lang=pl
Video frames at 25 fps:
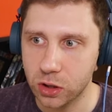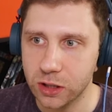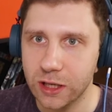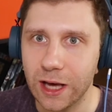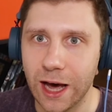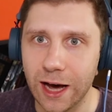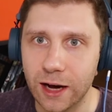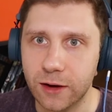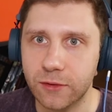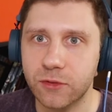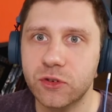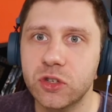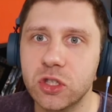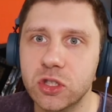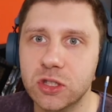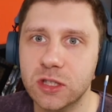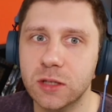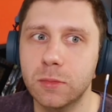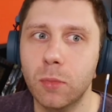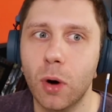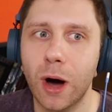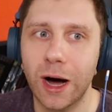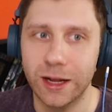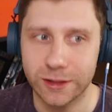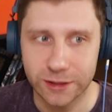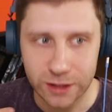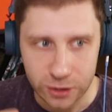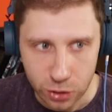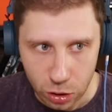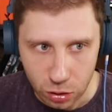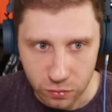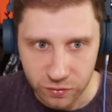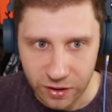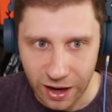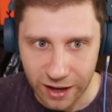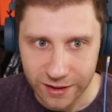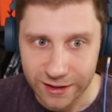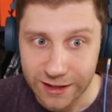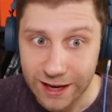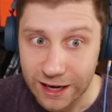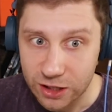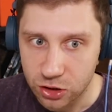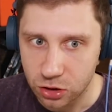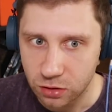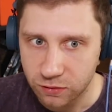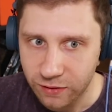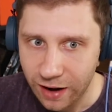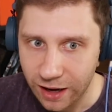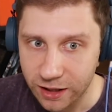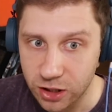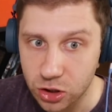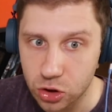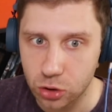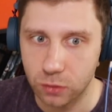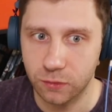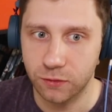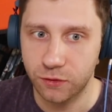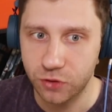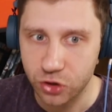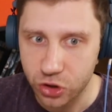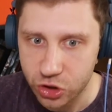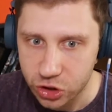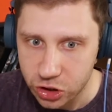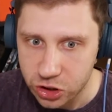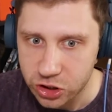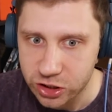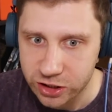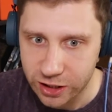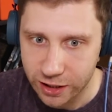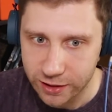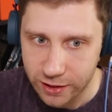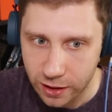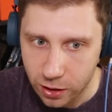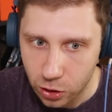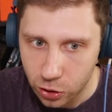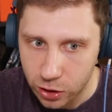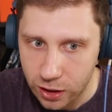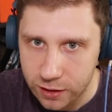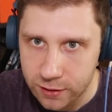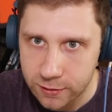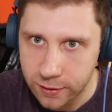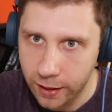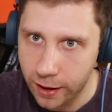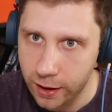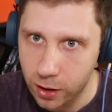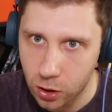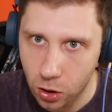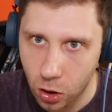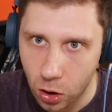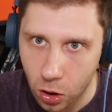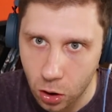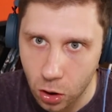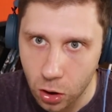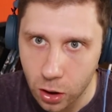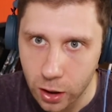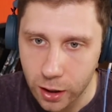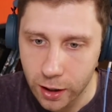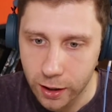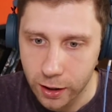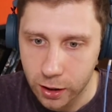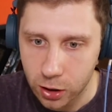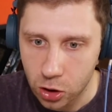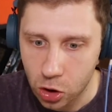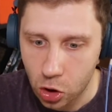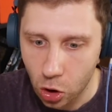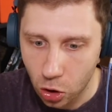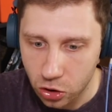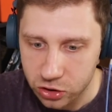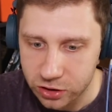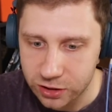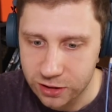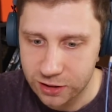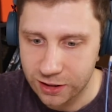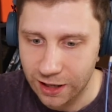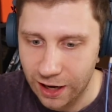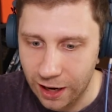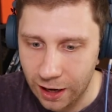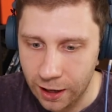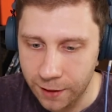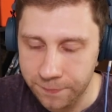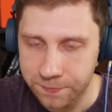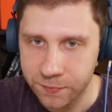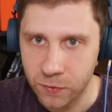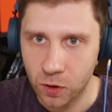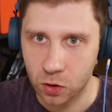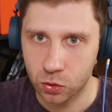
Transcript: jak wszyscy bohaterowie angażowani są w życie tego jednego gościa,